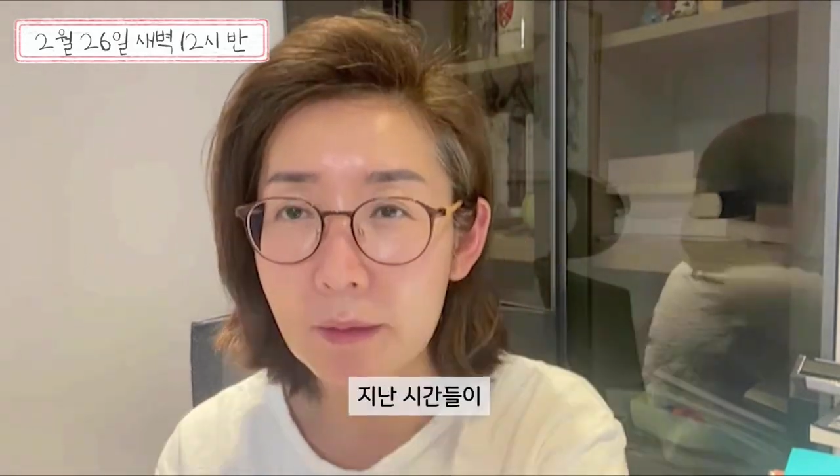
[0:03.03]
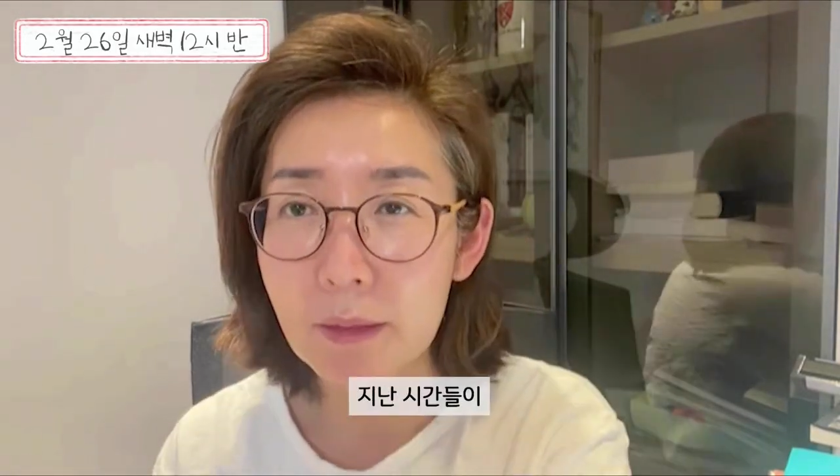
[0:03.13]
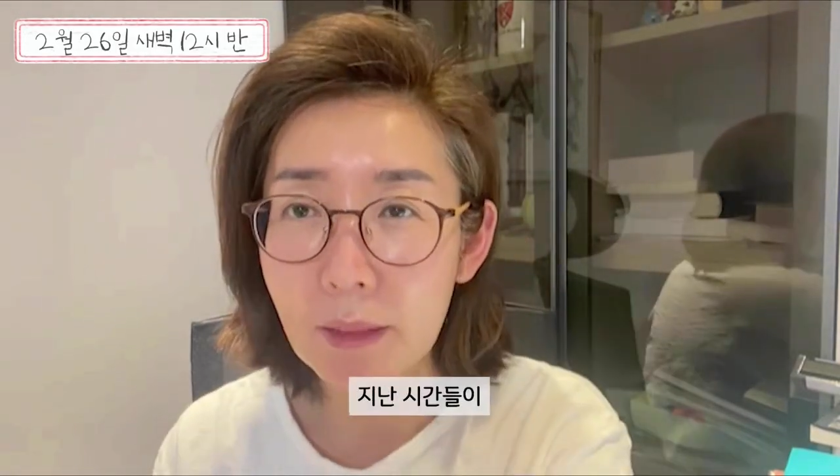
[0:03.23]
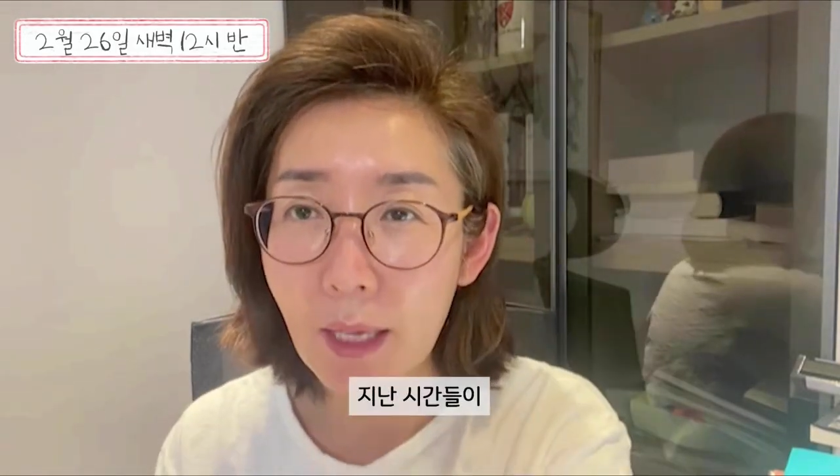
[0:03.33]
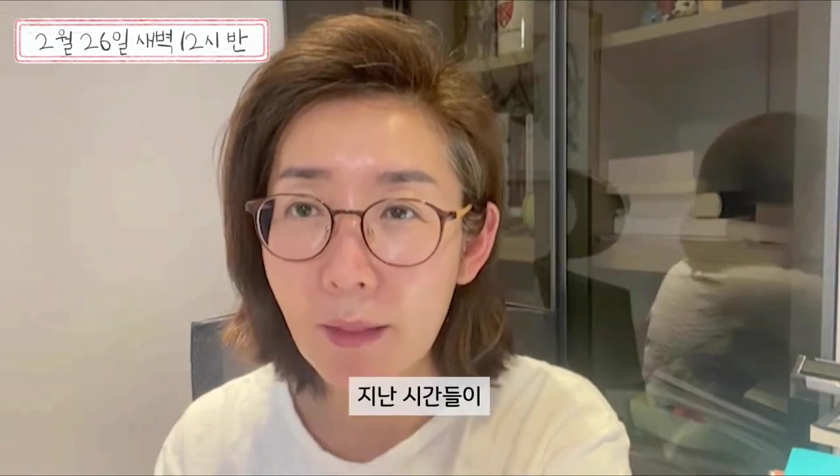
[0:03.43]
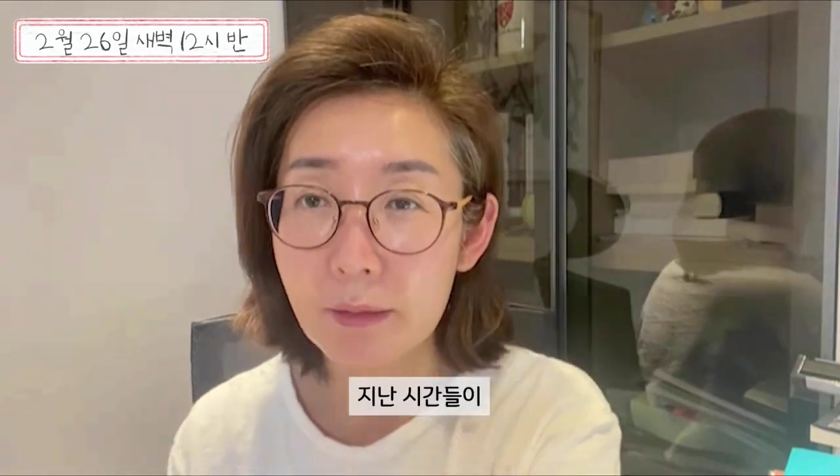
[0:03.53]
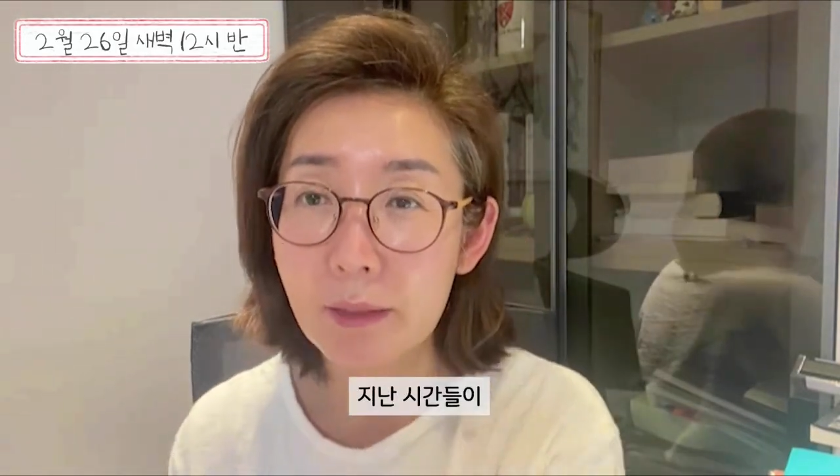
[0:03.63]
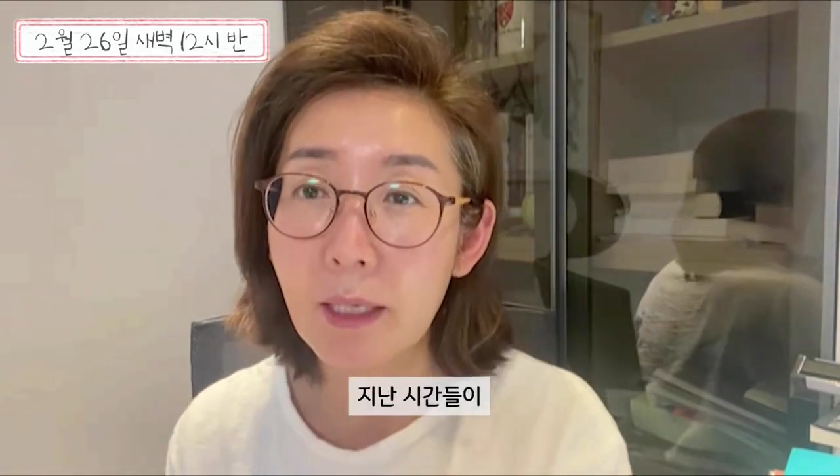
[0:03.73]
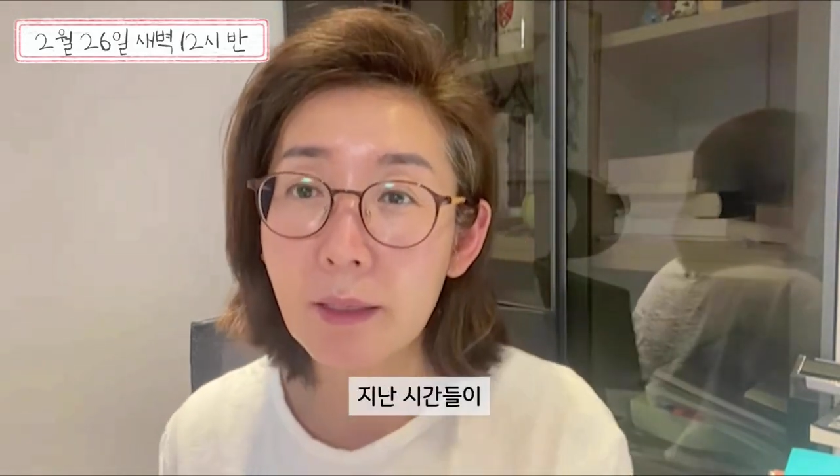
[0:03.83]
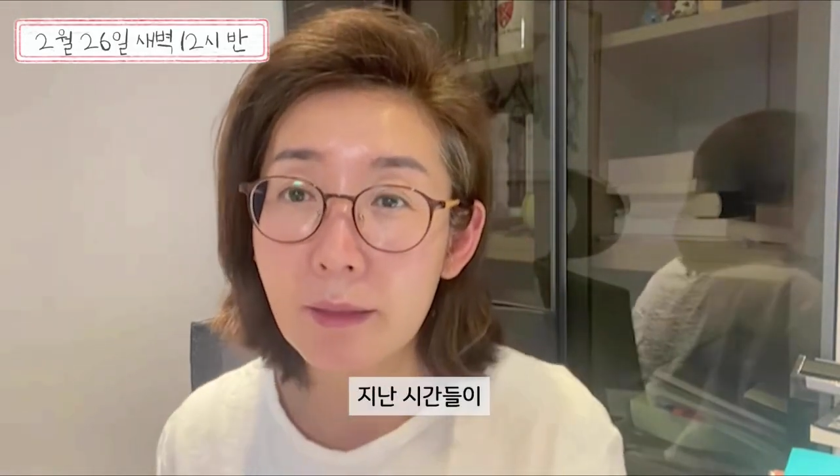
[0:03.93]
지난
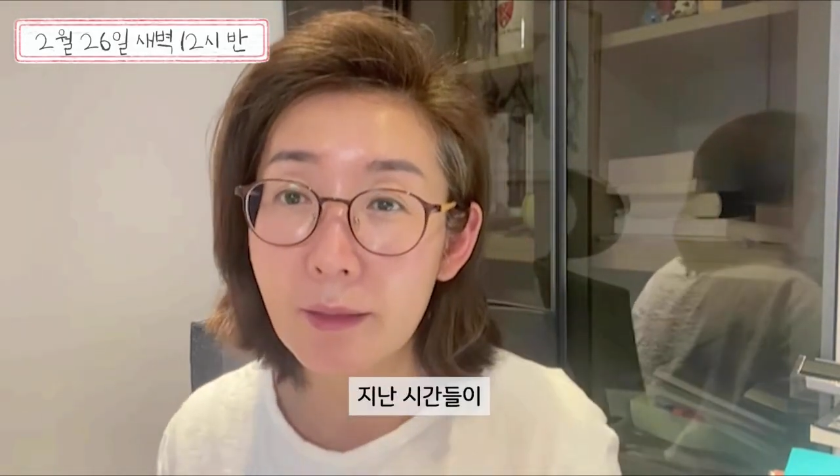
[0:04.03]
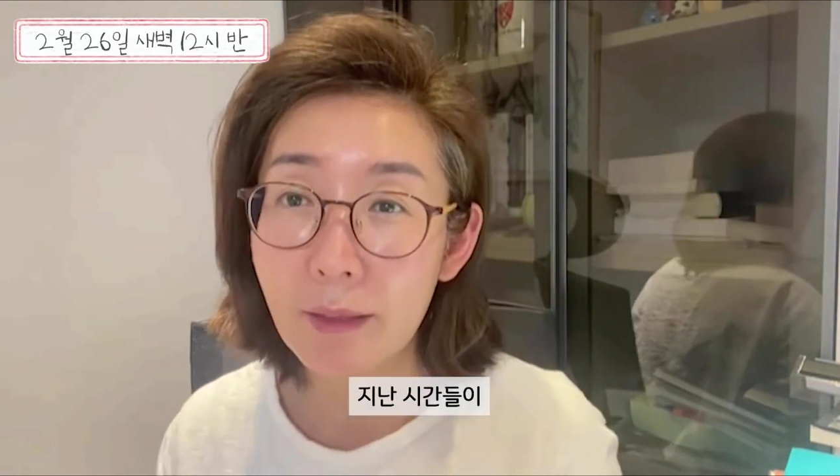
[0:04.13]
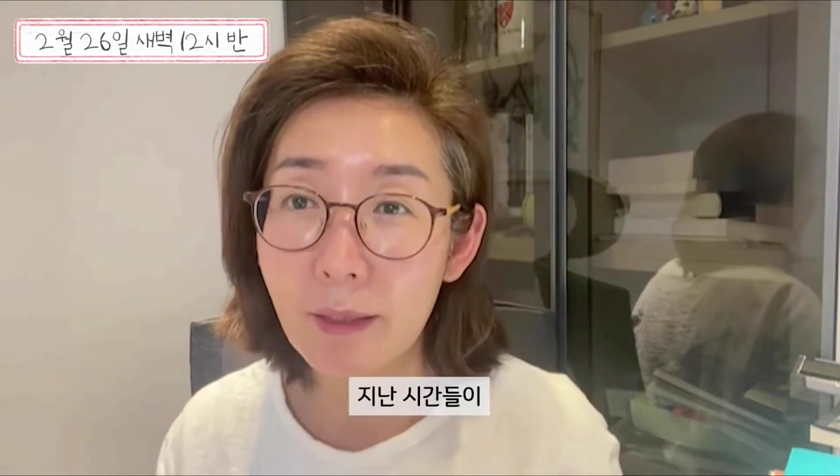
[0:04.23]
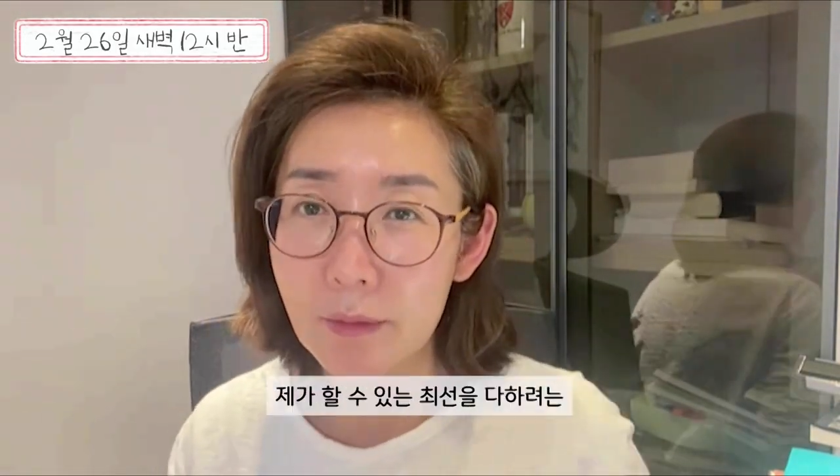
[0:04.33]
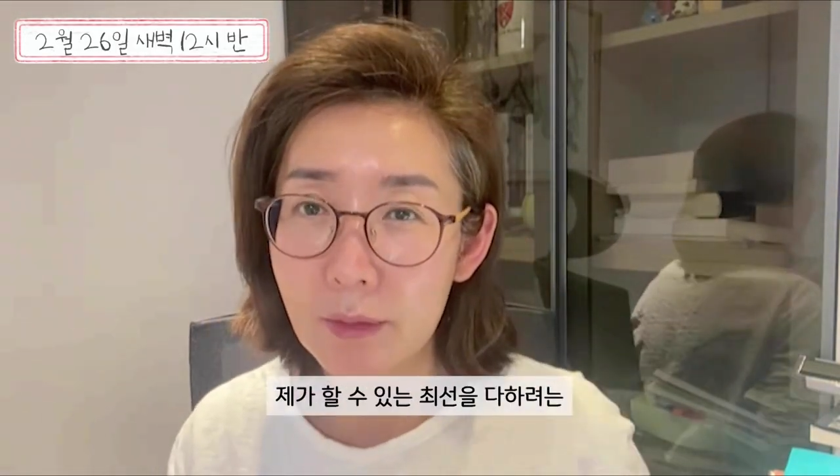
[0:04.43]
시간들이